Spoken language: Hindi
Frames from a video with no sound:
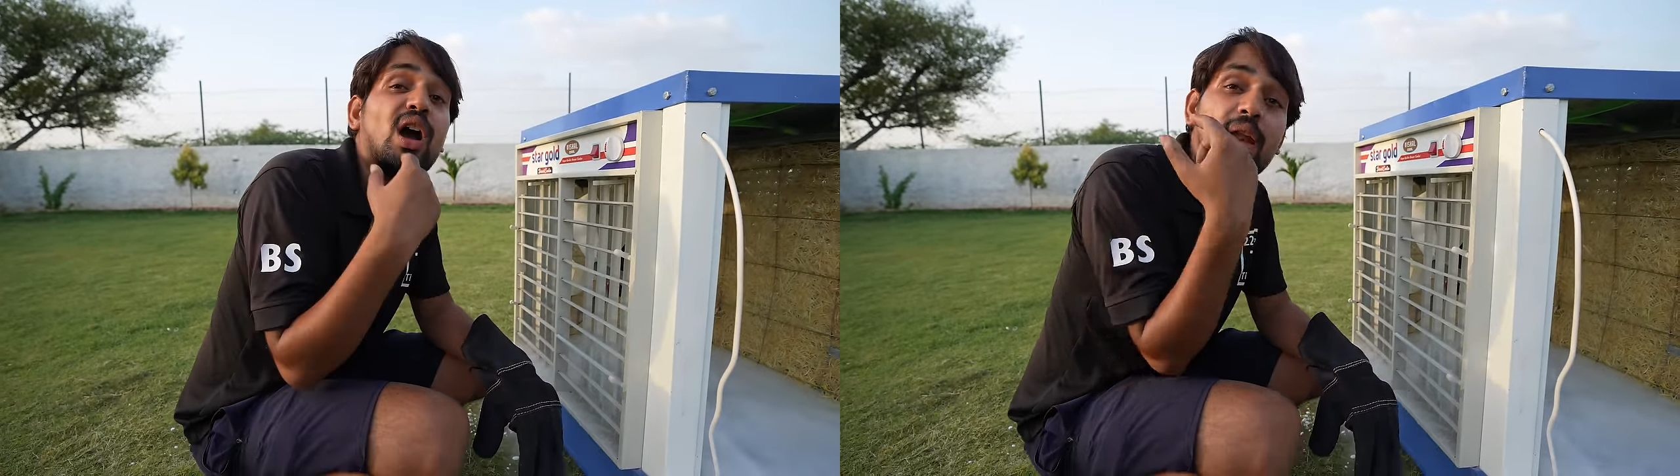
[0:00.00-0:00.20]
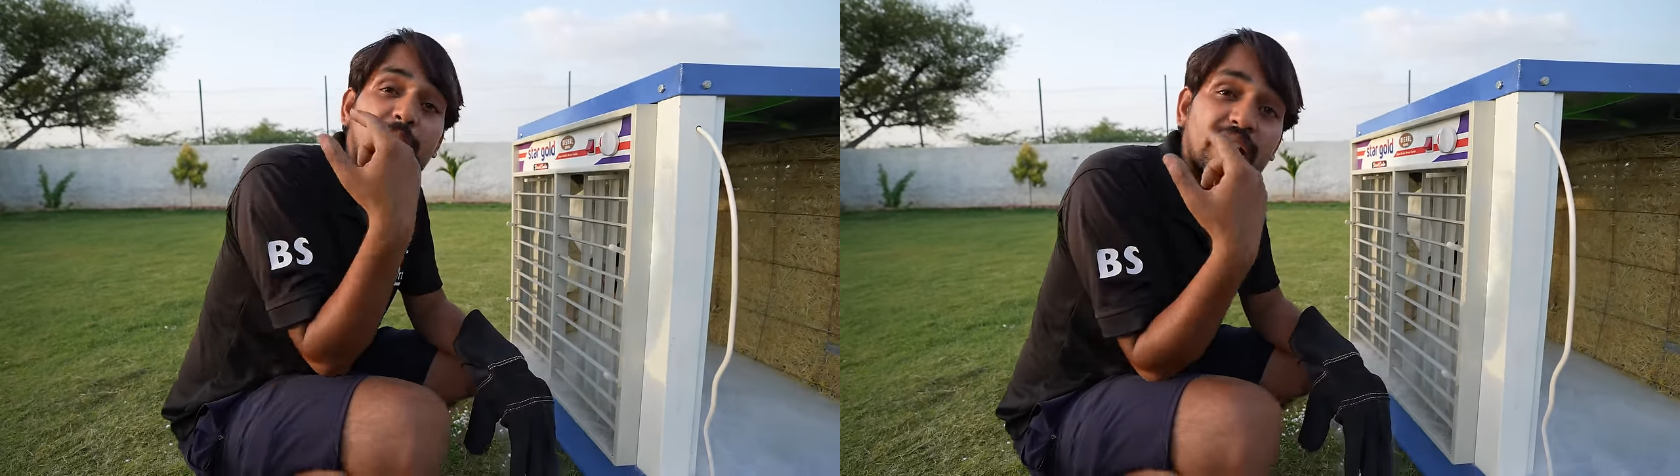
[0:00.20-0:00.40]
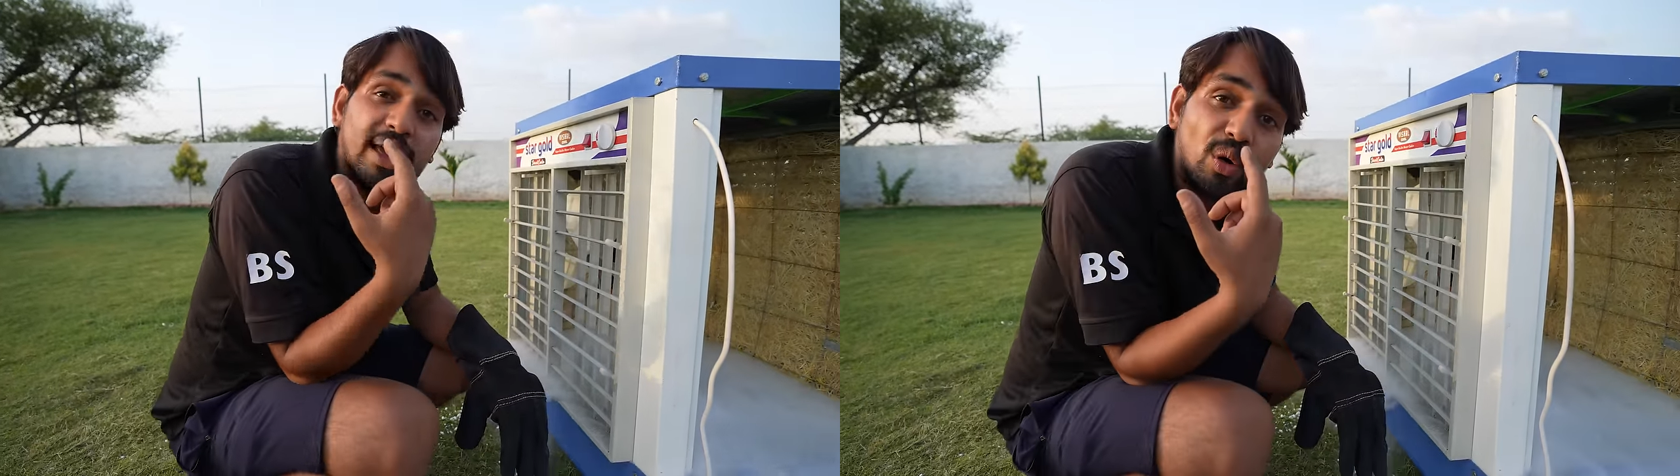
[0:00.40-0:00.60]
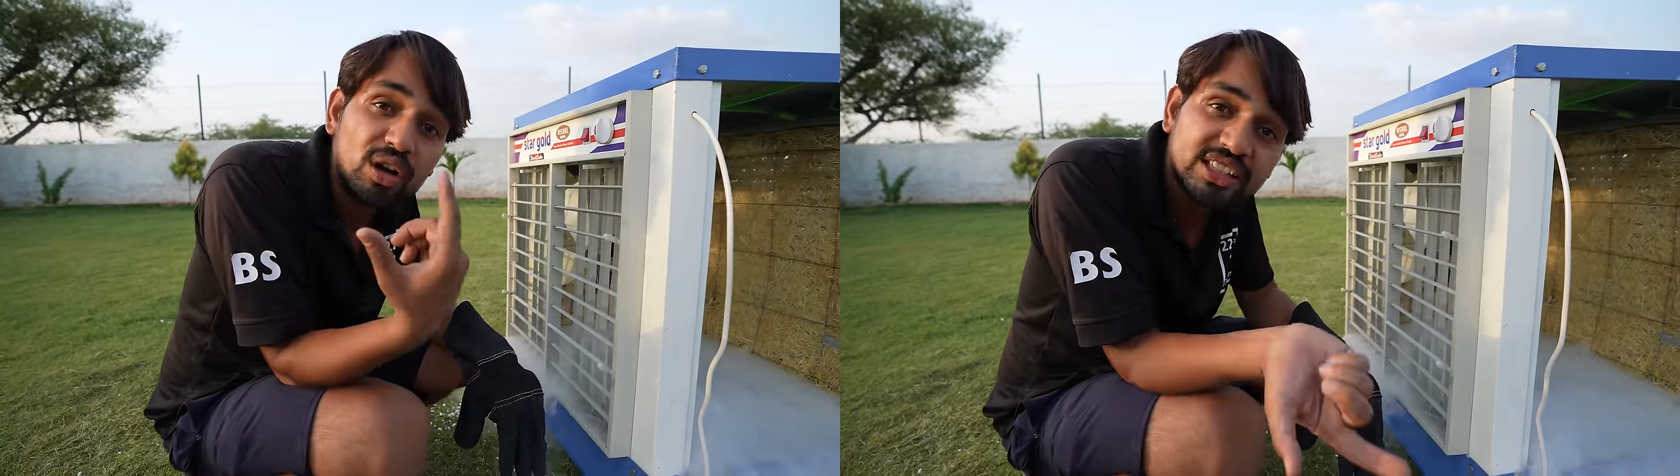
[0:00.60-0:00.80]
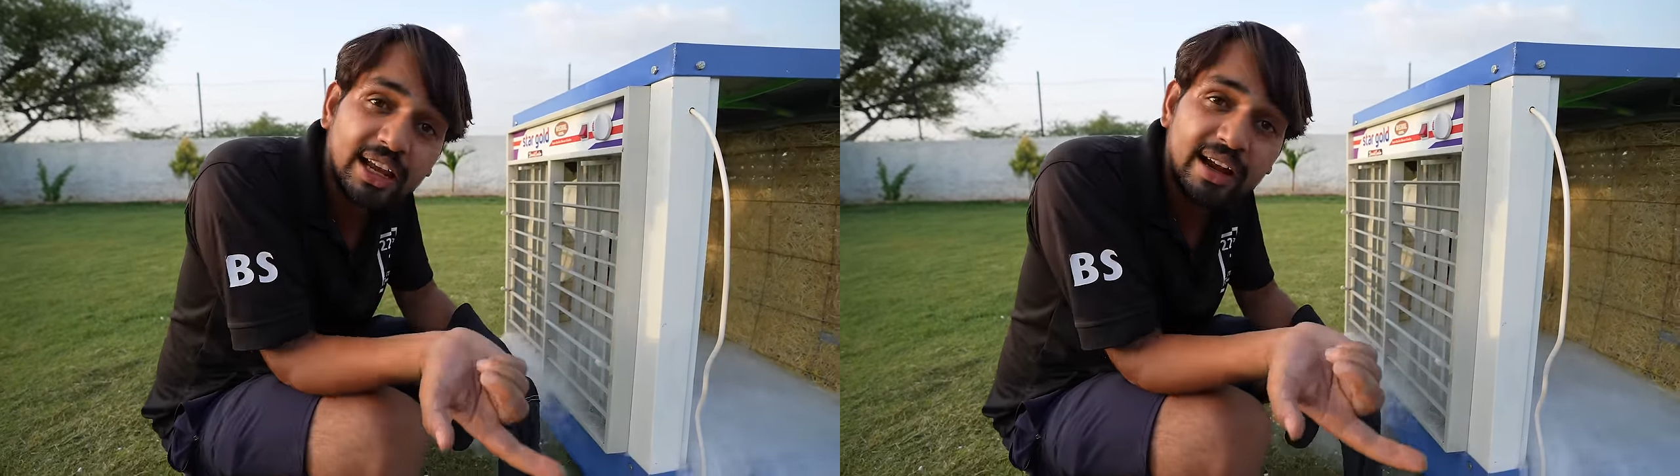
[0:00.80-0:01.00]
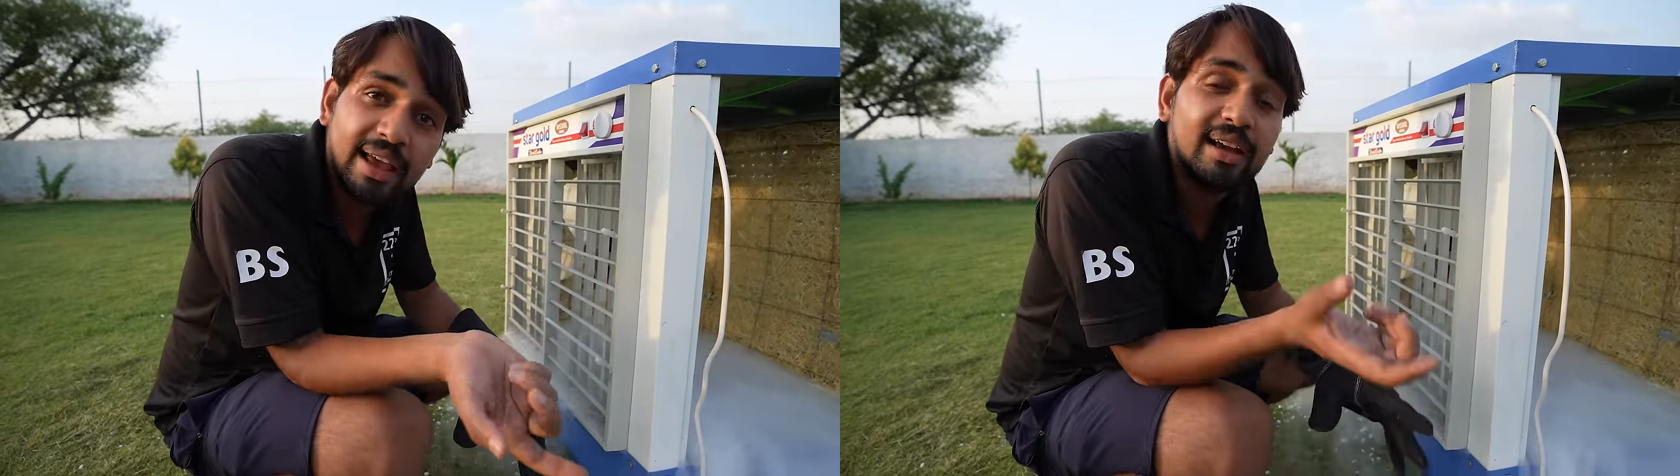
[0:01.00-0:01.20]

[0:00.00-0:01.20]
कार्बन डाइऑक्साइड है